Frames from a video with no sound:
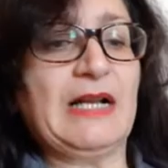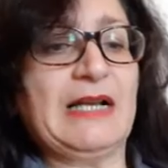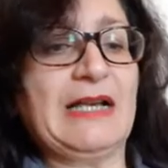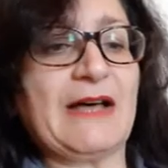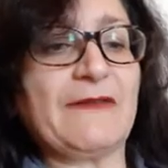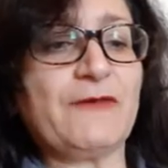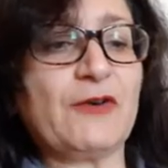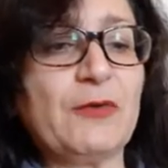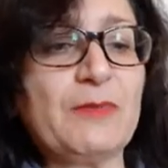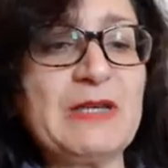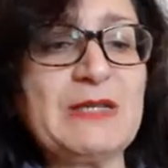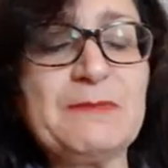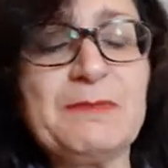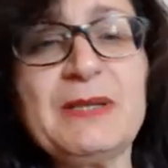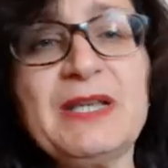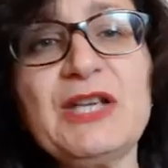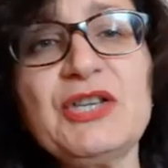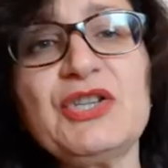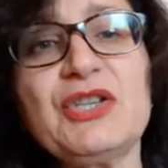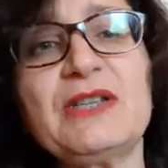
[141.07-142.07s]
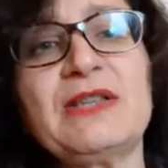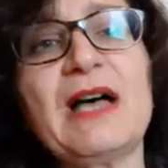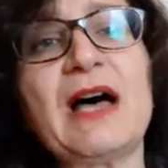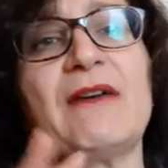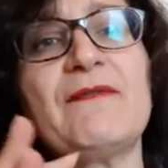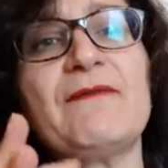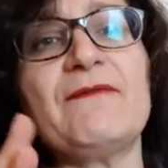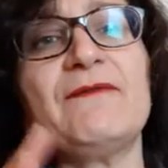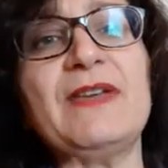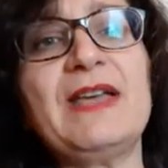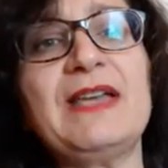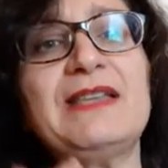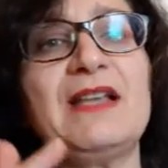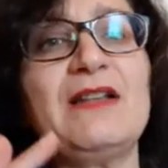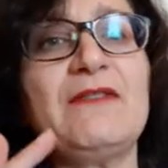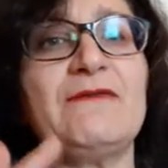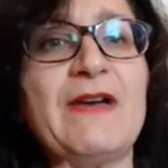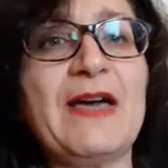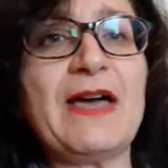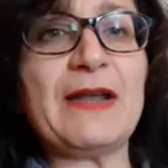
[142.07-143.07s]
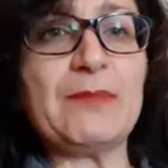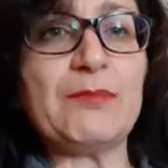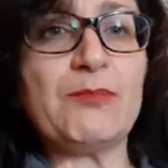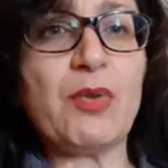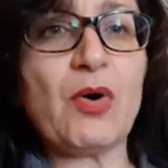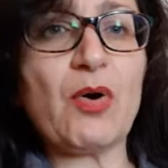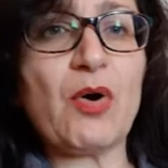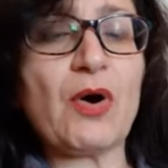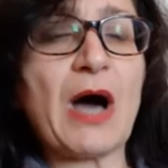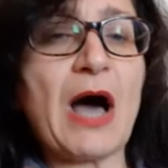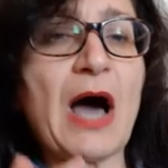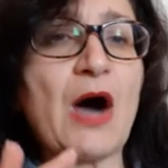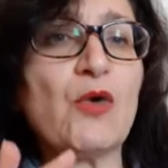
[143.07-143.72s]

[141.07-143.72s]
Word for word: La forma esplicita vede il verbo